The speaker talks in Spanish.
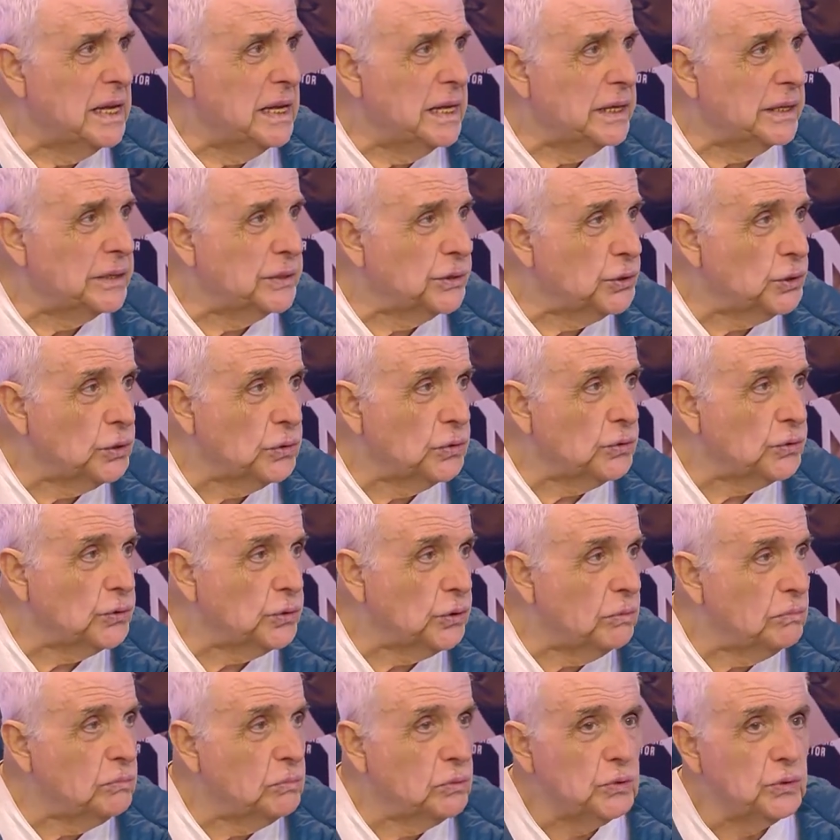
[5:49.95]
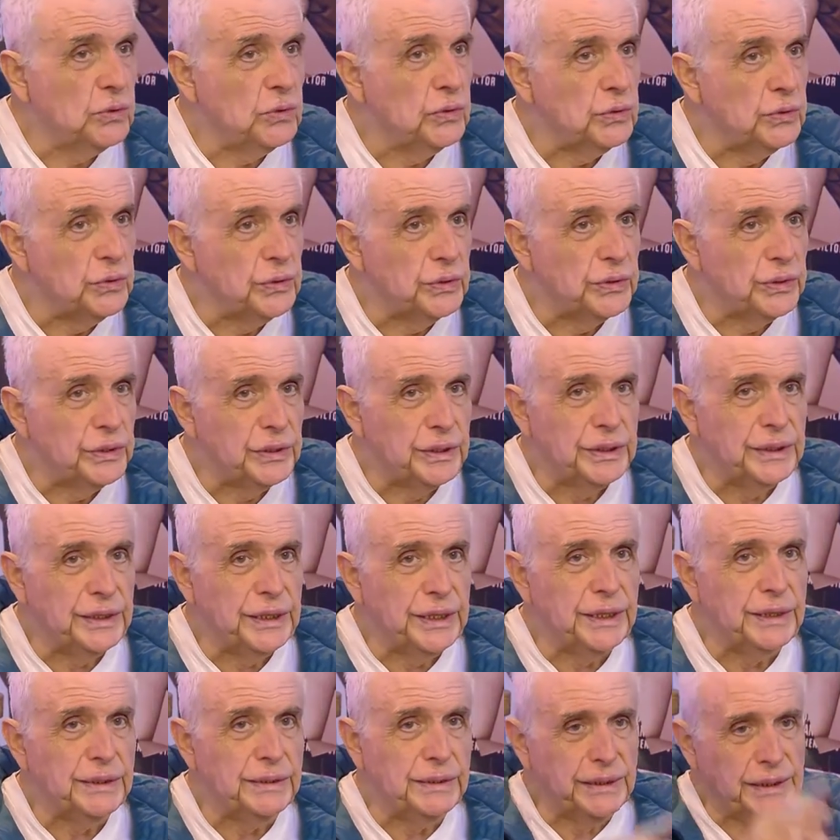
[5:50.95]
eh, todo el mundo
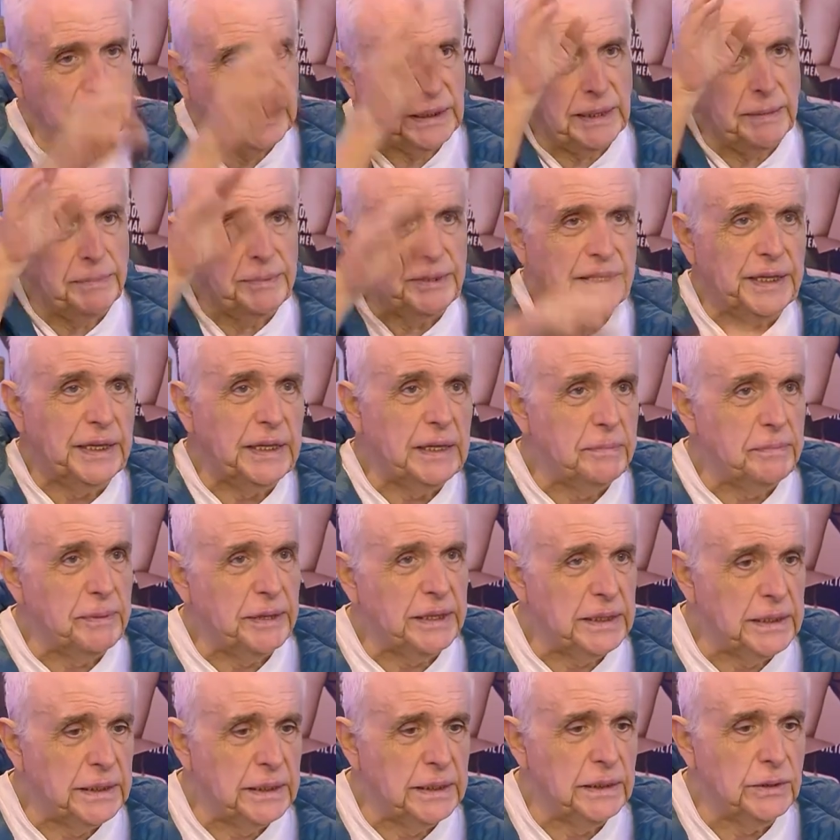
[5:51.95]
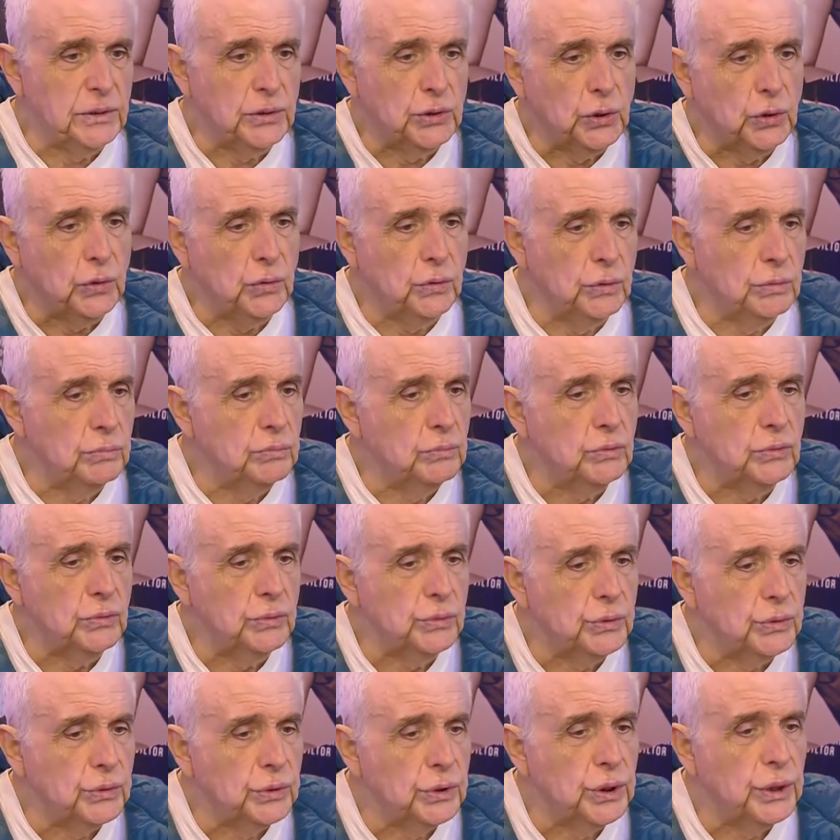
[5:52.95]
de, Capitán Capitana todo el
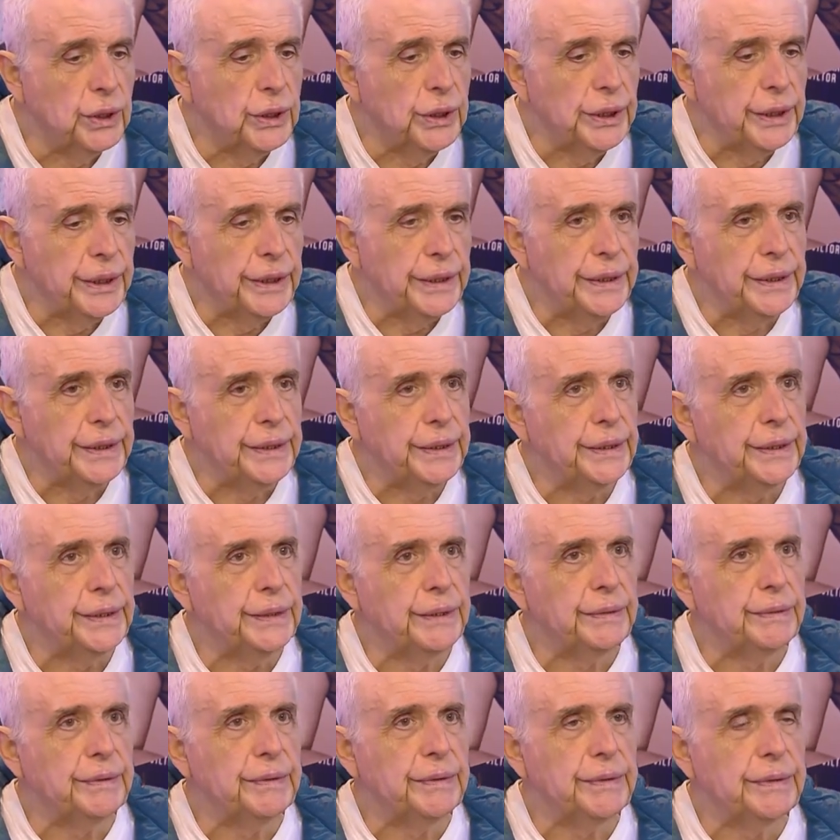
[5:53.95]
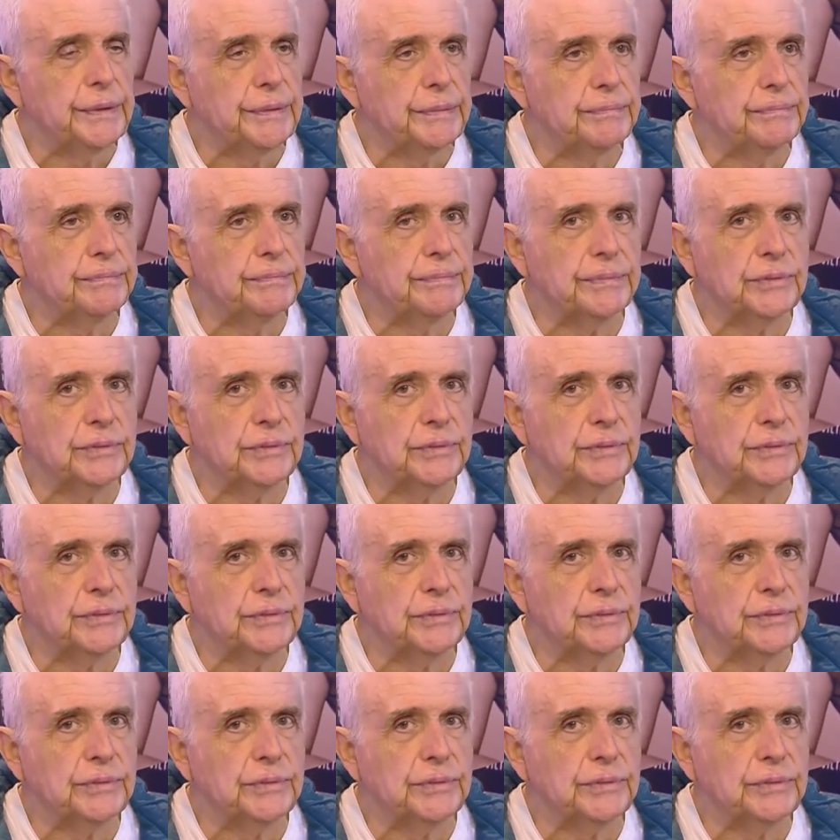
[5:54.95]
mundo eh, eh,